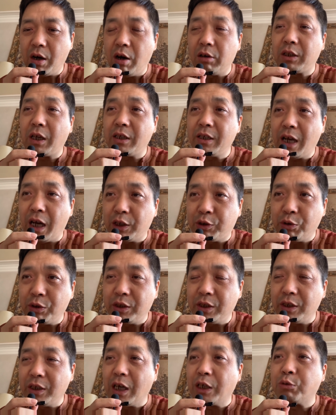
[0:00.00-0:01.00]
澳大利亚最
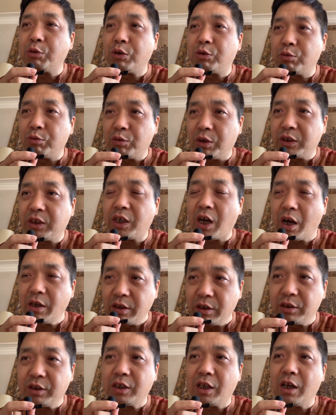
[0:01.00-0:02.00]
近也对中国强
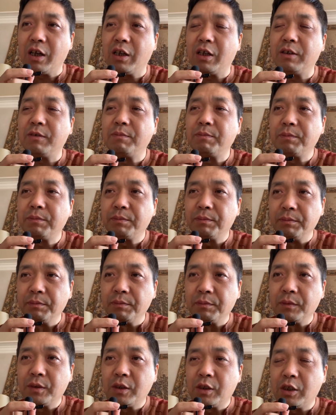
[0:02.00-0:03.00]
硬起来了，
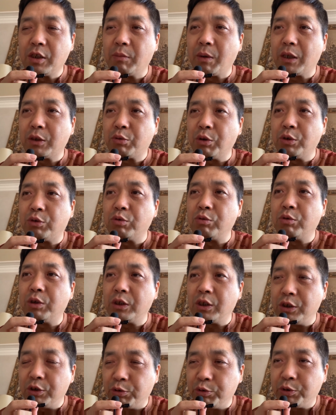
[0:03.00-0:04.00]
是吧？对中国
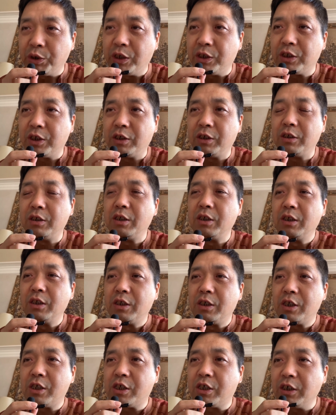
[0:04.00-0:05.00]
的留学生
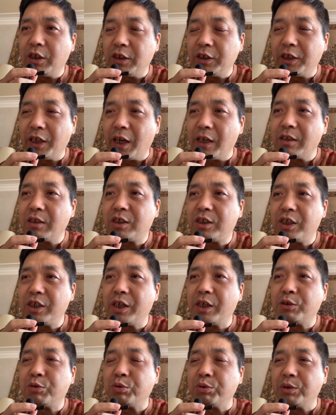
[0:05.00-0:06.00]
涉嫌
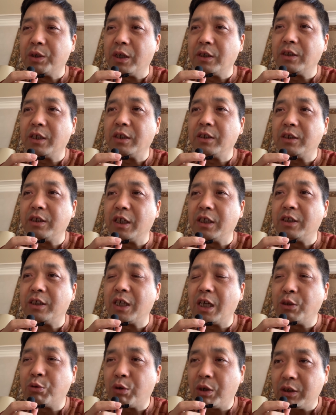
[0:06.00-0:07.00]
窃取人家一些
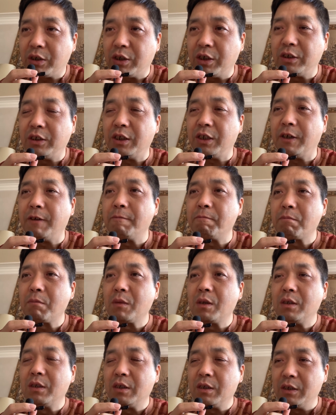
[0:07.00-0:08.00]
尖端科技，
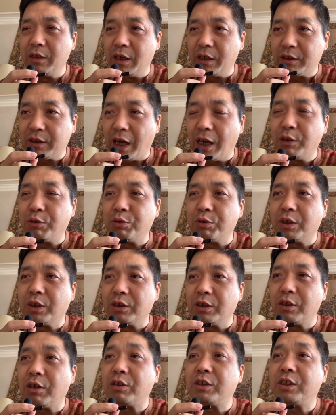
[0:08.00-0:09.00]
也采取可
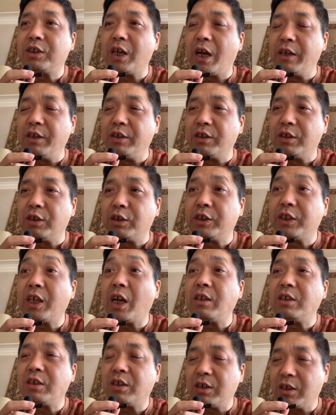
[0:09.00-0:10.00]
能要限制
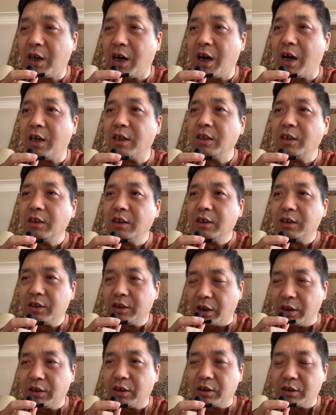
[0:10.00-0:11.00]
签证啊
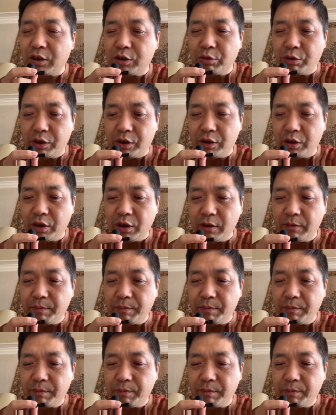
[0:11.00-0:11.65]
等等的措施了。